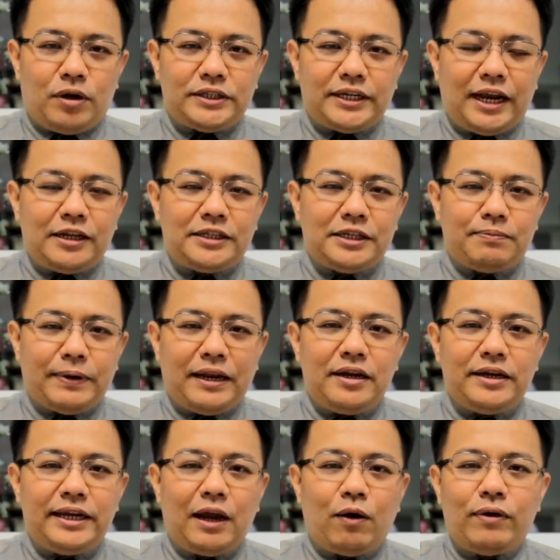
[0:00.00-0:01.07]
ราะฉะนั้นจึงเป็น
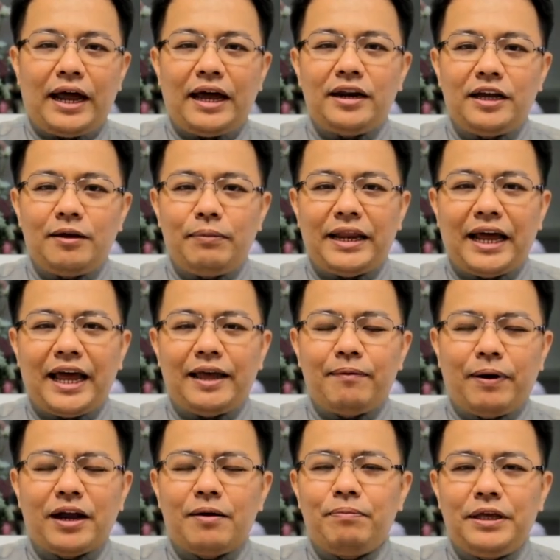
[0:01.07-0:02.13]
เรื่องที่เราละเลยไม่ได้
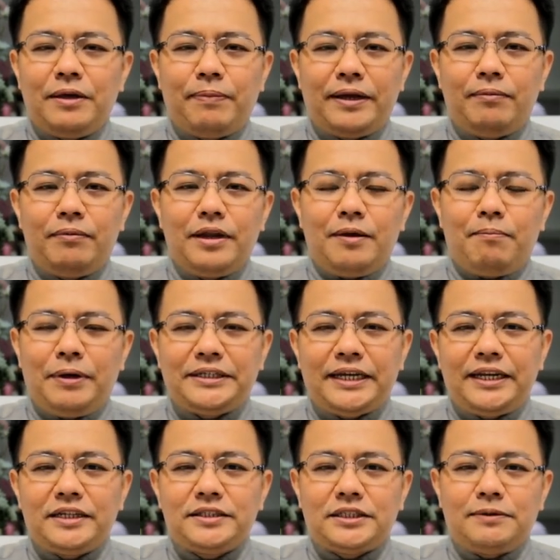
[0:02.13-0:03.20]
พระคัมภีร์เป็นไม่
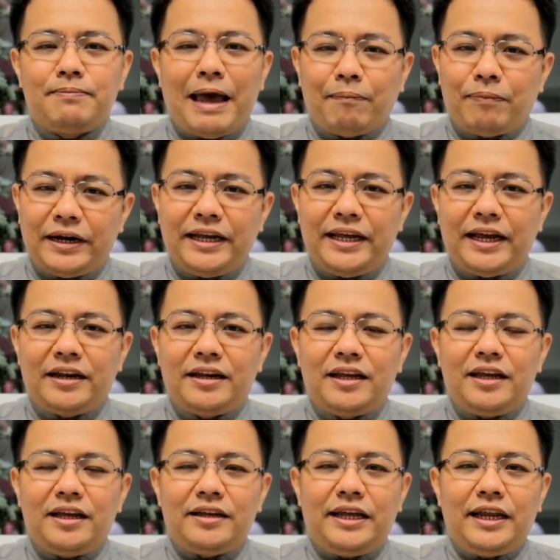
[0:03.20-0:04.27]
ใช่หนังสือแบบเรียน
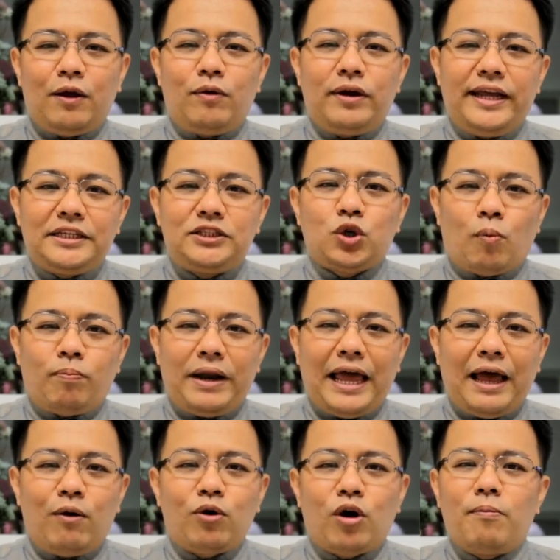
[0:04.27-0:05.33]
ที่เราเรียนจบ
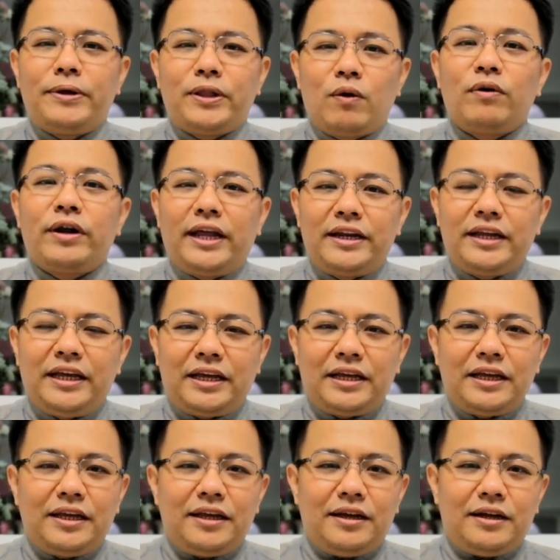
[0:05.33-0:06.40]
แล้วก็ไม่ต้องเรียนอีก
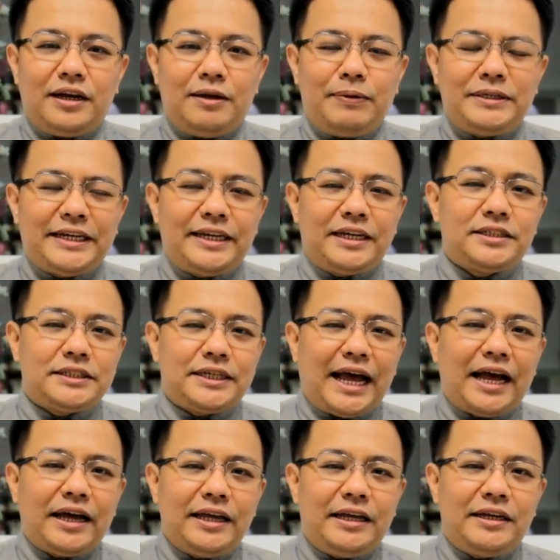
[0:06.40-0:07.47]
หรือไม่ใช่หนังสือ
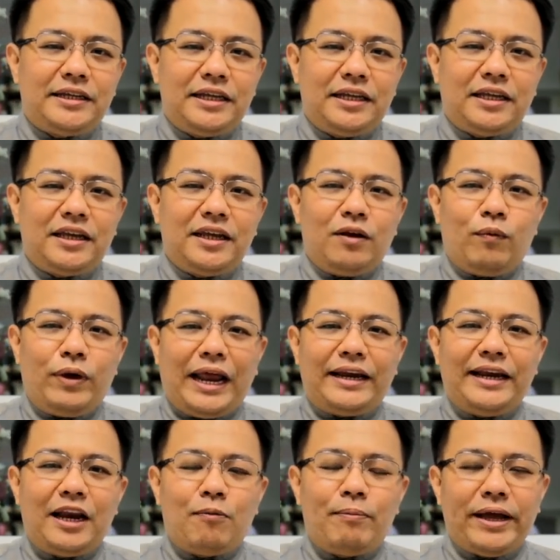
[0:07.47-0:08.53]
อ้างอิงที่เวลา
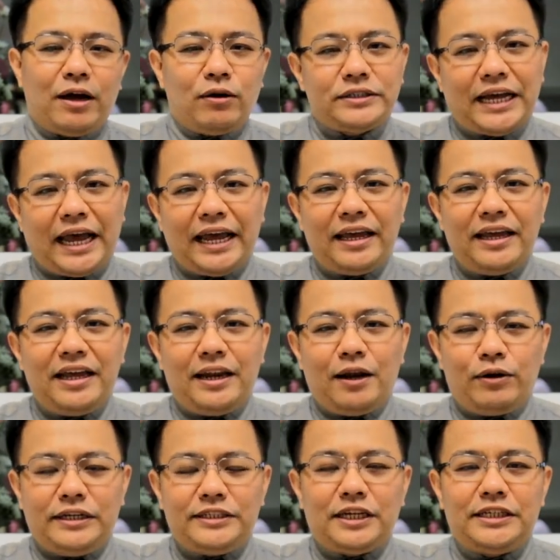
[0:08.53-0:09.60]
ที่เราไม่เข้าใจ
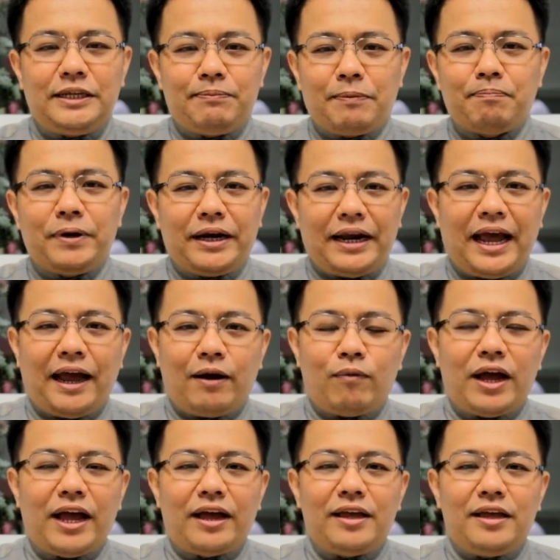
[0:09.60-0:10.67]
เราถึงจะหยิบมาเปิดอ่าน
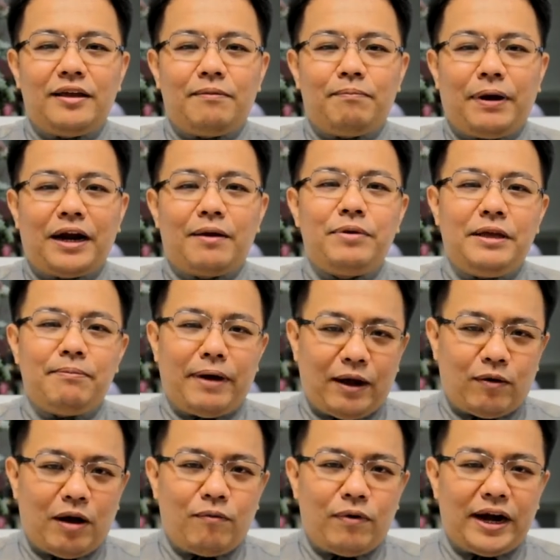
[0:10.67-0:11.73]
ว่าพระคัมภีร์หมา
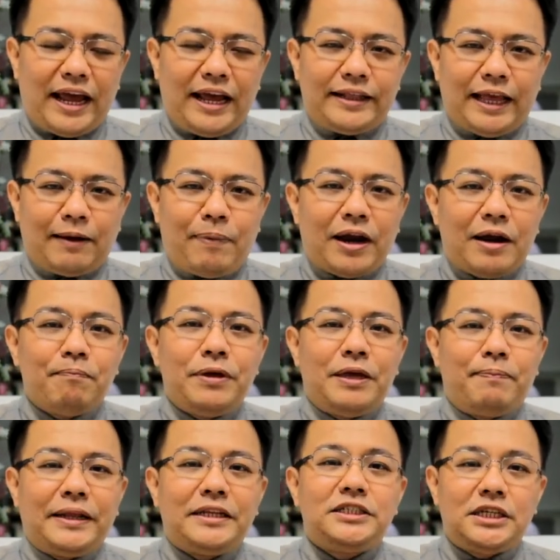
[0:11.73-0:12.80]
ยความว่าอะไร แต่พระคัมภี
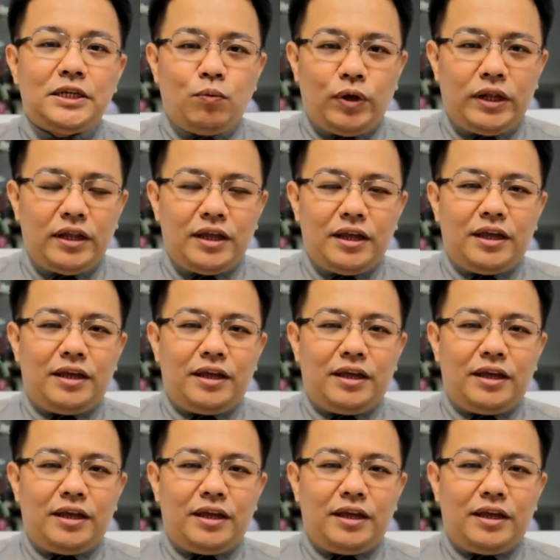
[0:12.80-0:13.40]
ร์เป็นชีวิต